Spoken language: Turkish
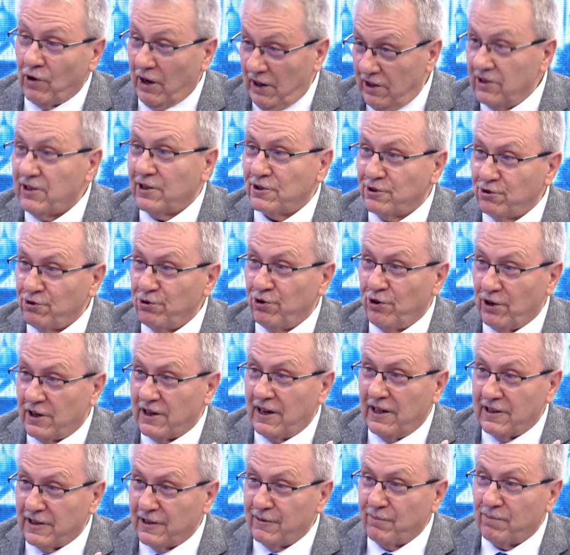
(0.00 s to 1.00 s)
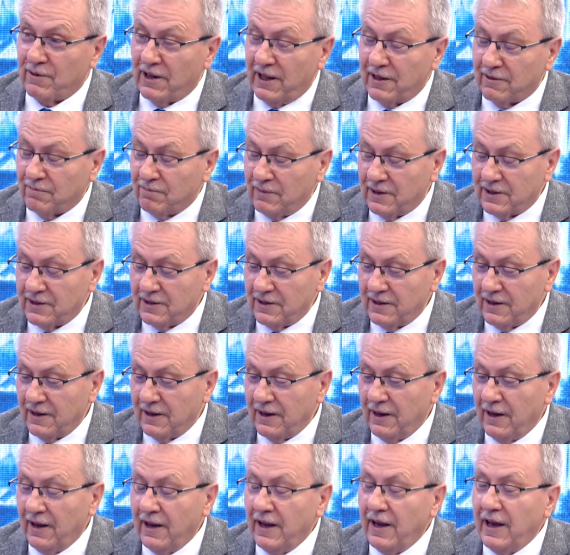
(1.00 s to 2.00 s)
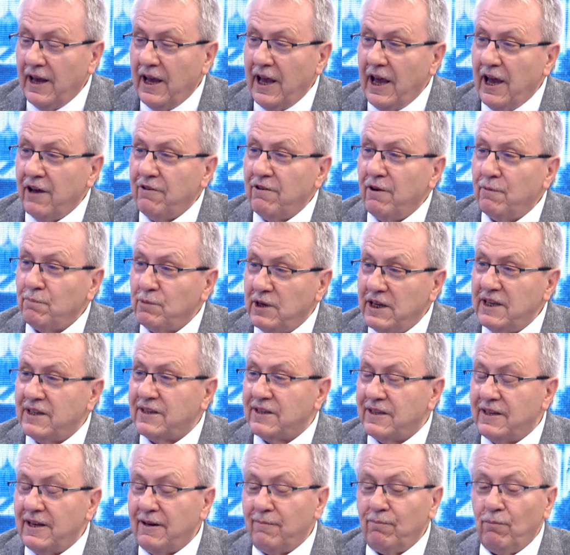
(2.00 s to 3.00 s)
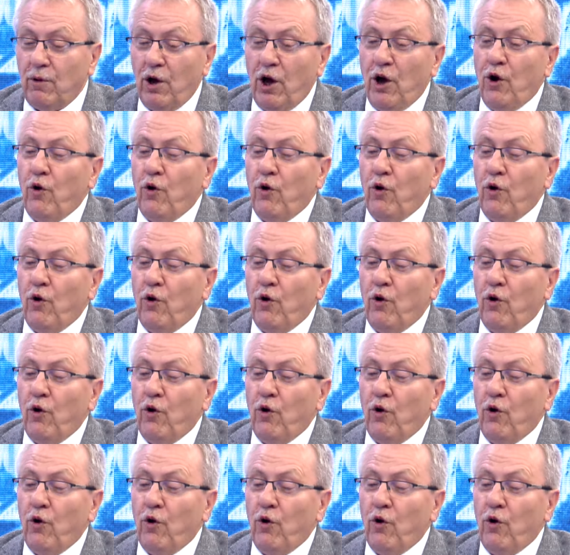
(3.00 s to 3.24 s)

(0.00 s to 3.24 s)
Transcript: Anlaşılıyor kalkıp kalkmadı. Evet. Efendim gittim.